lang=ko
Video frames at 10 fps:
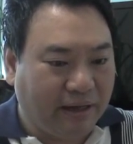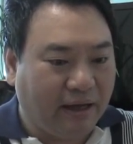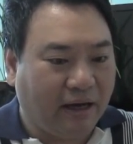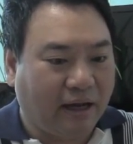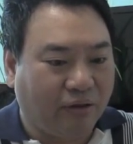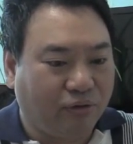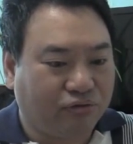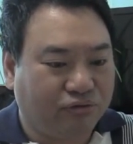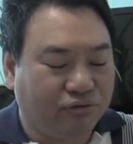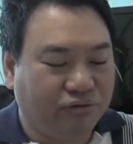내가
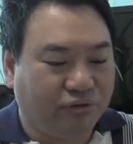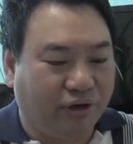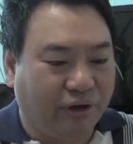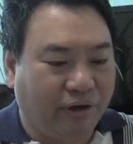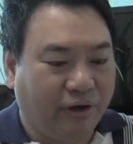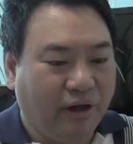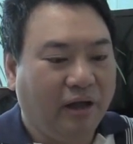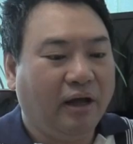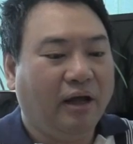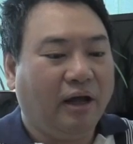계속 죽는 거예요.
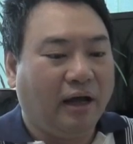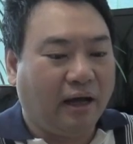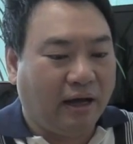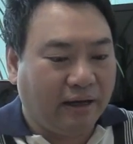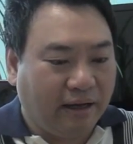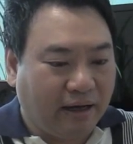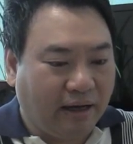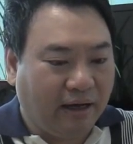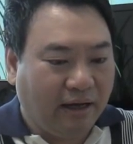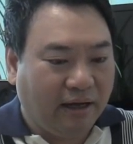아,
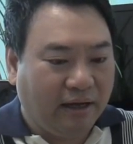내가